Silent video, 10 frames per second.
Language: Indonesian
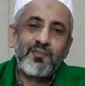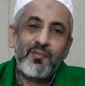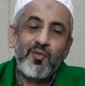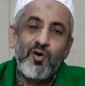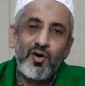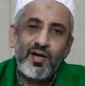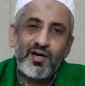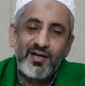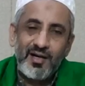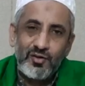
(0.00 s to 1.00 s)

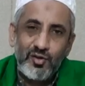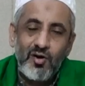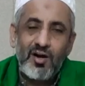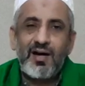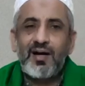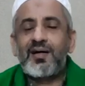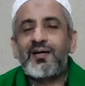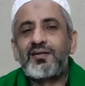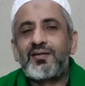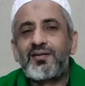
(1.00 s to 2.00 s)
permohonan dan
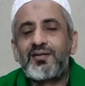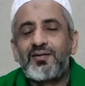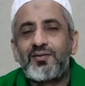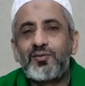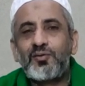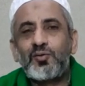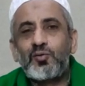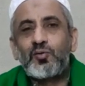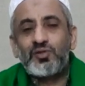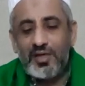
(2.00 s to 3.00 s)
doa untuk
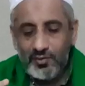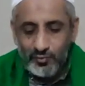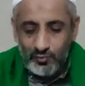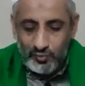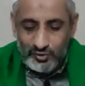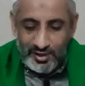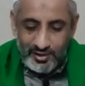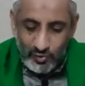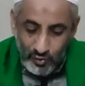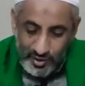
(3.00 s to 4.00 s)

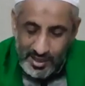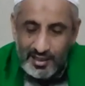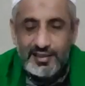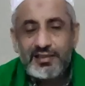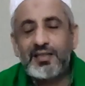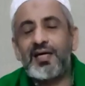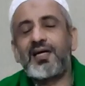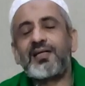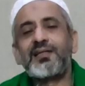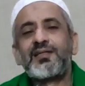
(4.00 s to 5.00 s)
urusan-urusan dunia
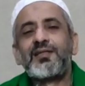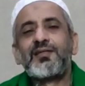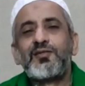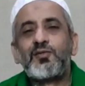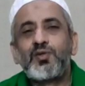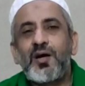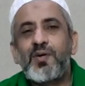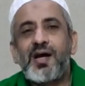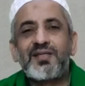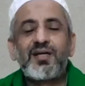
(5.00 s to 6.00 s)
kita juga
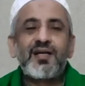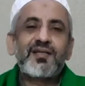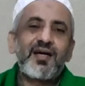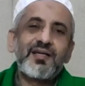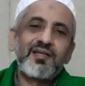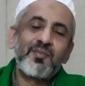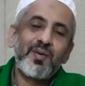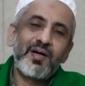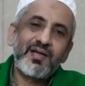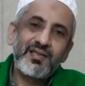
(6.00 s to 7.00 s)
mengajarkan
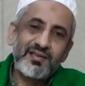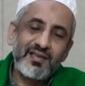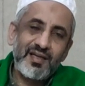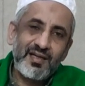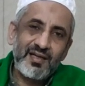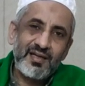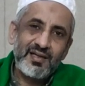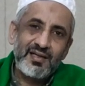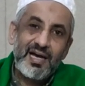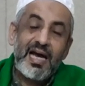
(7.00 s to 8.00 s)
kepada kita
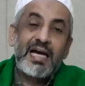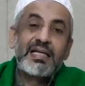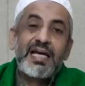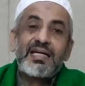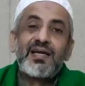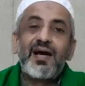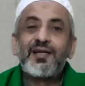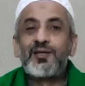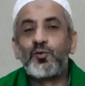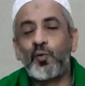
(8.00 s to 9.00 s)
agenda
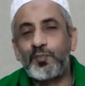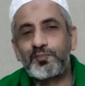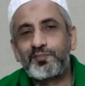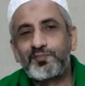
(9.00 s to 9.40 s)
hidup